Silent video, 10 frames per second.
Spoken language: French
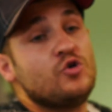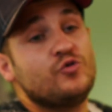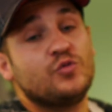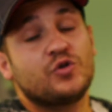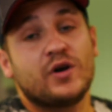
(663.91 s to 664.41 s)

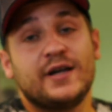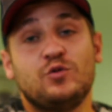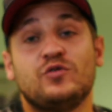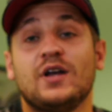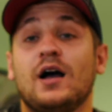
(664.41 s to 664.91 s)
Je vous montrerai
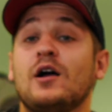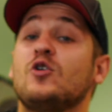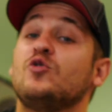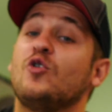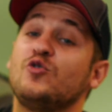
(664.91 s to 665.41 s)
tout ça
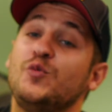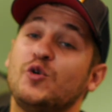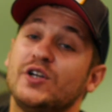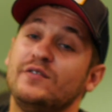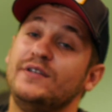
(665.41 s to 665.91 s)
dans une
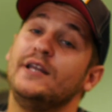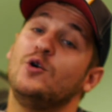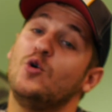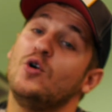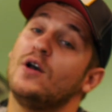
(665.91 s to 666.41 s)
prochaine
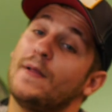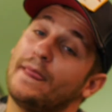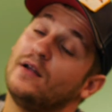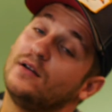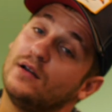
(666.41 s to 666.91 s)
vidéo.
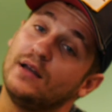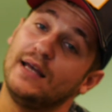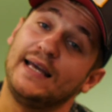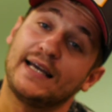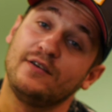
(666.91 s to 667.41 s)

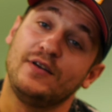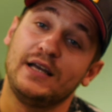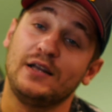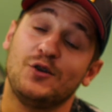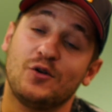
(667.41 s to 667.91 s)

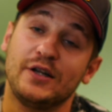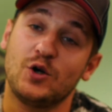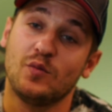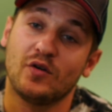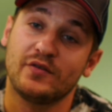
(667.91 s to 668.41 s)
Écrivez dans les
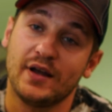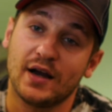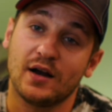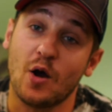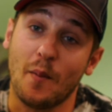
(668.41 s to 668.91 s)

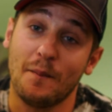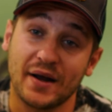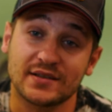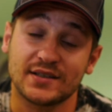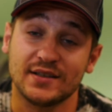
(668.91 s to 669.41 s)
commentaires
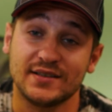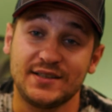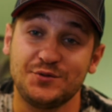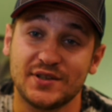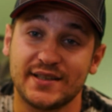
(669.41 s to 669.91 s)
masque
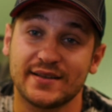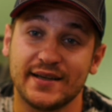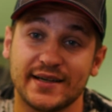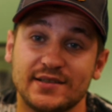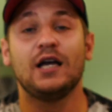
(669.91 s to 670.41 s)
si vous êtes
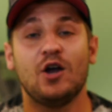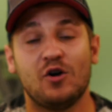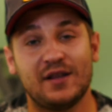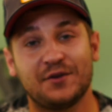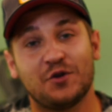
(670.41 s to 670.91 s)
intéressé.
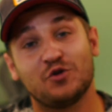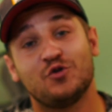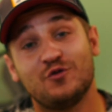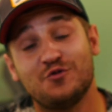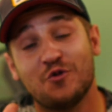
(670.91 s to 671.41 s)
En attendant,
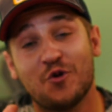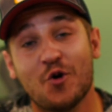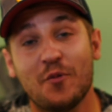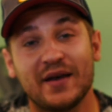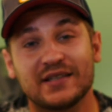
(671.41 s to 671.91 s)
je vous
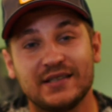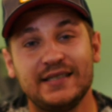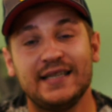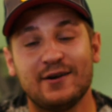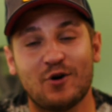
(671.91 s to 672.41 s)

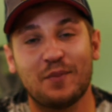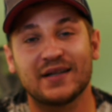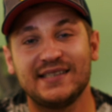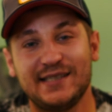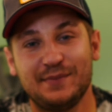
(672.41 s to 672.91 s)
remercie d'avoir
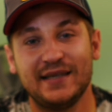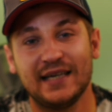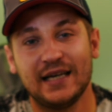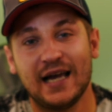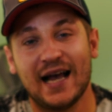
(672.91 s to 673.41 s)

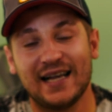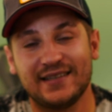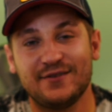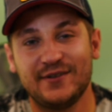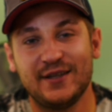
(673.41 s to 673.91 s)
participé à
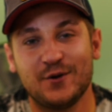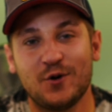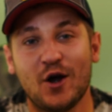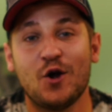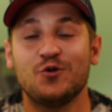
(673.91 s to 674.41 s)
cette
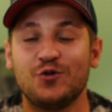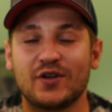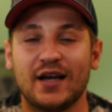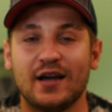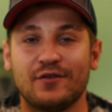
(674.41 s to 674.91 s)
vidéo
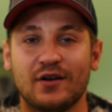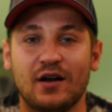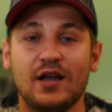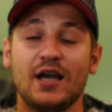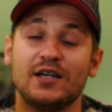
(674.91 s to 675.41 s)
jusqu'à la
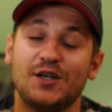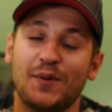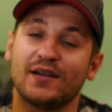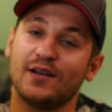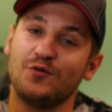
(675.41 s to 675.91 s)
fin.
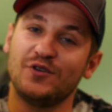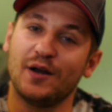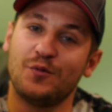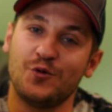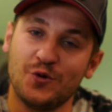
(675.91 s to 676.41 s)
J'espère que ça vous
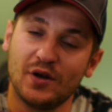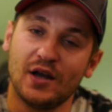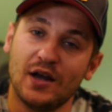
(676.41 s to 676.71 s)
a plu.